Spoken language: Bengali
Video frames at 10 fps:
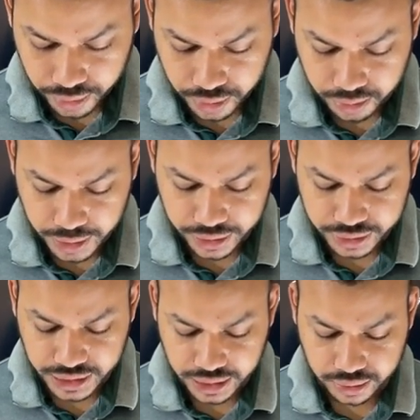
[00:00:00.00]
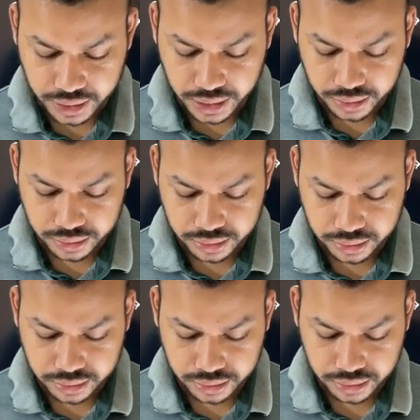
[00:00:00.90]
তোমরা একটু শেয়ার করে দাও
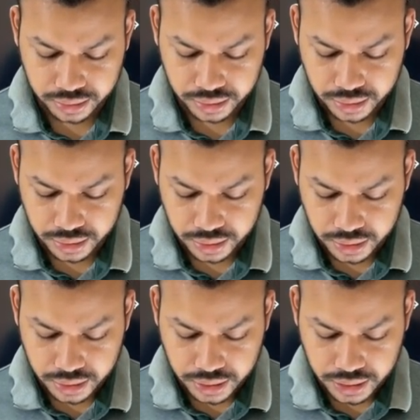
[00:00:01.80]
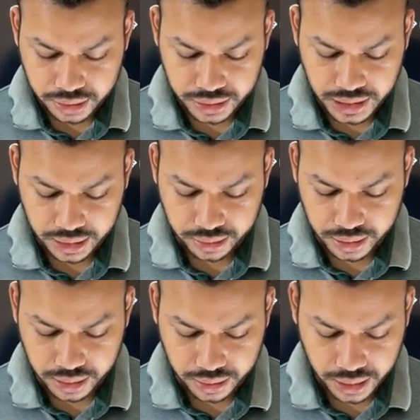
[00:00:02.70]
একটু শেয়ার করে
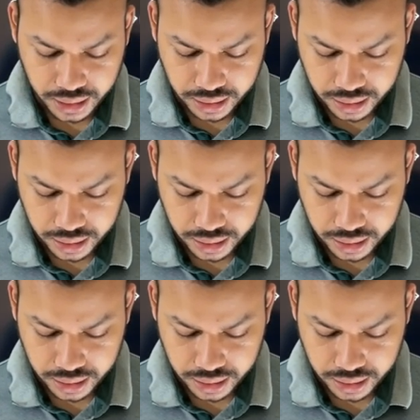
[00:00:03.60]
দাও হ্যাঁ